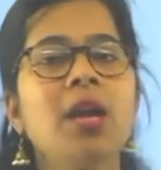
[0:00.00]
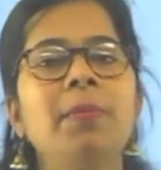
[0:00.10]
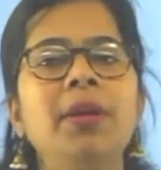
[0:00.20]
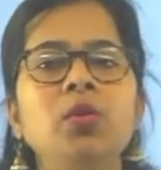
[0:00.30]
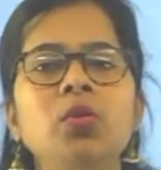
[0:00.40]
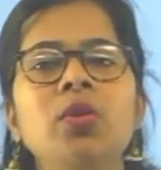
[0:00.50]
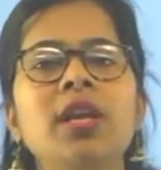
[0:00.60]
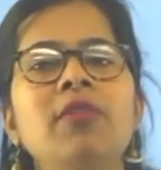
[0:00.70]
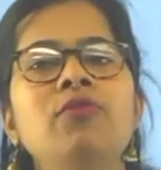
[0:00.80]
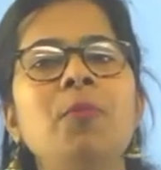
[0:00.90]
बट
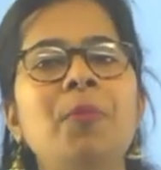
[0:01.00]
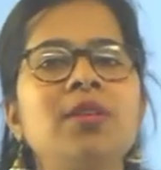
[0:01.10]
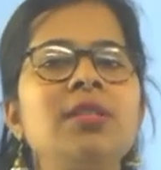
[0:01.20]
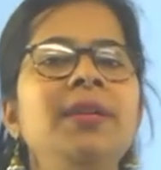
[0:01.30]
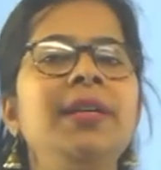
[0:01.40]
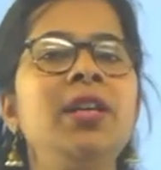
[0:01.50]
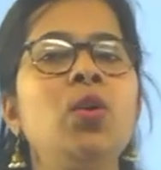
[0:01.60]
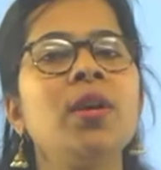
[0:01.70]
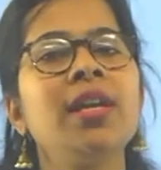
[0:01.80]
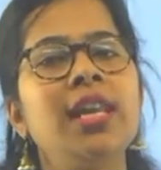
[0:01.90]
उन्होंने वो पॉसिबिलिटी
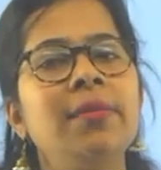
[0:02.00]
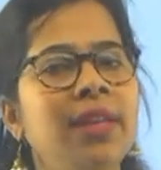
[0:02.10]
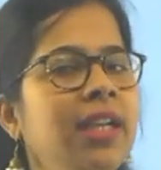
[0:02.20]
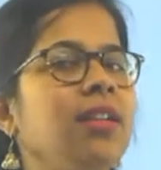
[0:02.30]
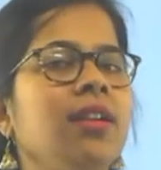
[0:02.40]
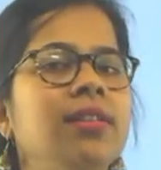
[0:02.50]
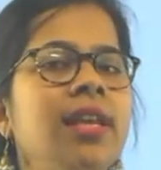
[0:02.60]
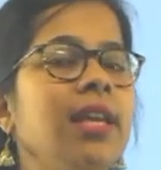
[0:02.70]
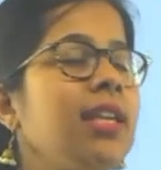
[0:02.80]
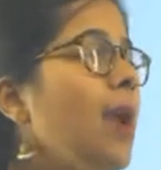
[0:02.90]
को ही एलिमिनेट कर
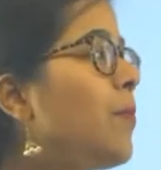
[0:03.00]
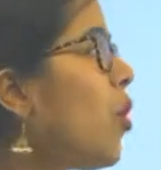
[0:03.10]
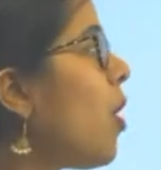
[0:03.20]
दिया है कि आप